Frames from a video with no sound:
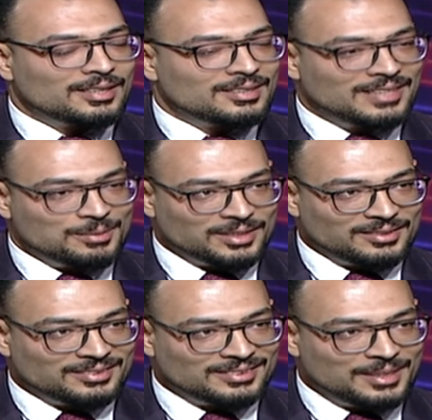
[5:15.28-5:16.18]
ان دايما
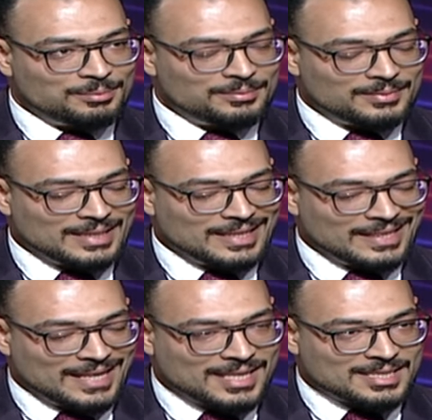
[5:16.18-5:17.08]
ضغط الدم
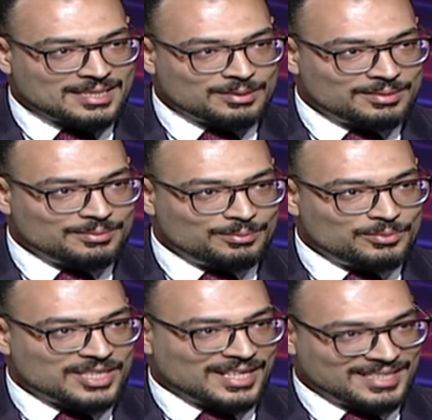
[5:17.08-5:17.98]
قياس
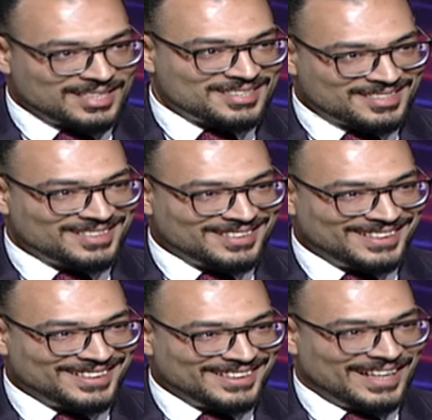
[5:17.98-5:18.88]
مش احساس اه
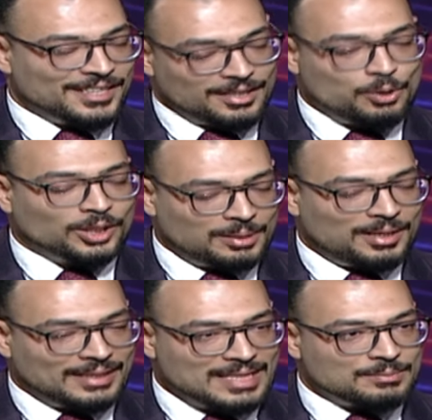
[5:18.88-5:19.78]
طبعا يعني هو
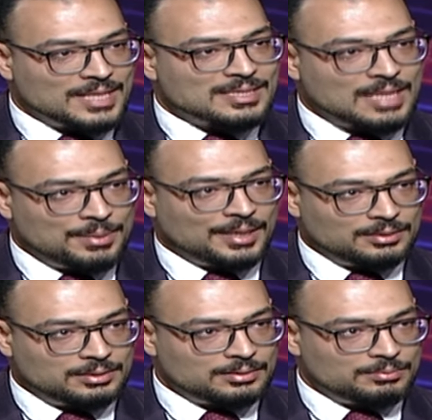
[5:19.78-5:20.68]
طبعا لازم نستبعد
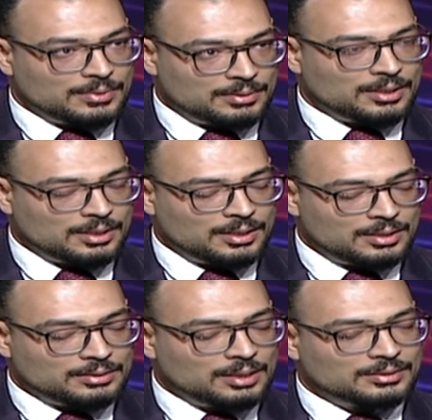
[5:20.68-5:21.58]
آه،
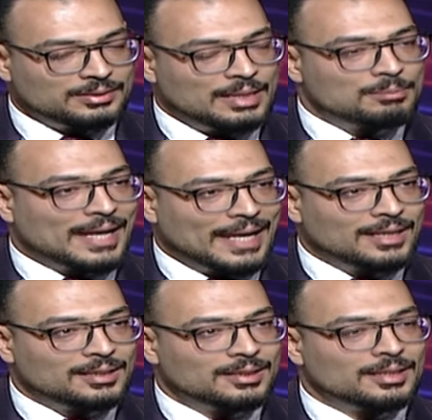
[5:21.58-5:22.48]
ان ضغط الدم
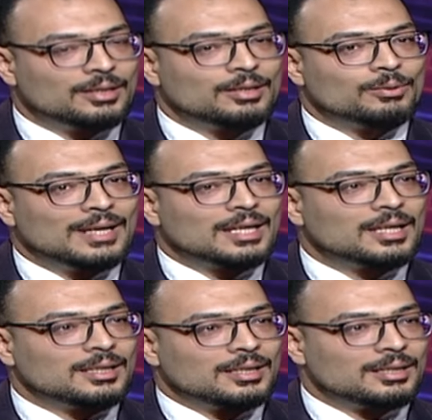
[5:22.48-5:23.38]
عالي
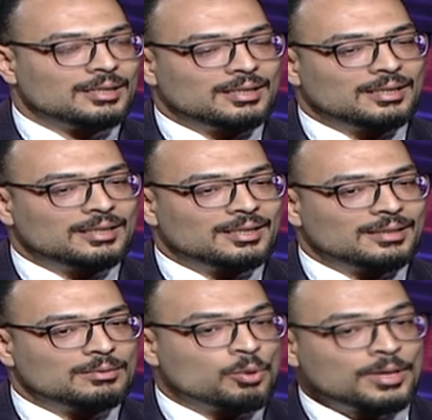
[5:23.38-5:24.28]
ولكن آه،
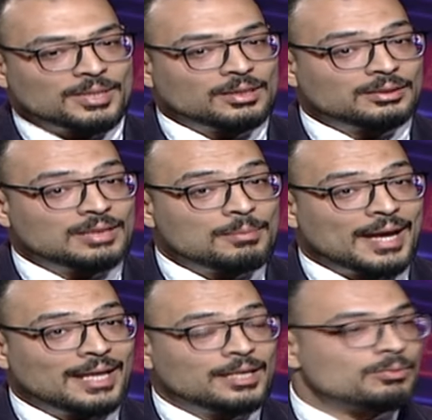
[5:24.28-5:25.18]
ممكن يبقى ضغط الدم
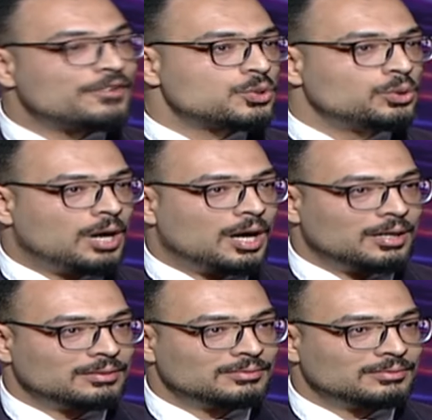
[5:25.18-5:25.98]
عالي ومفيش صداع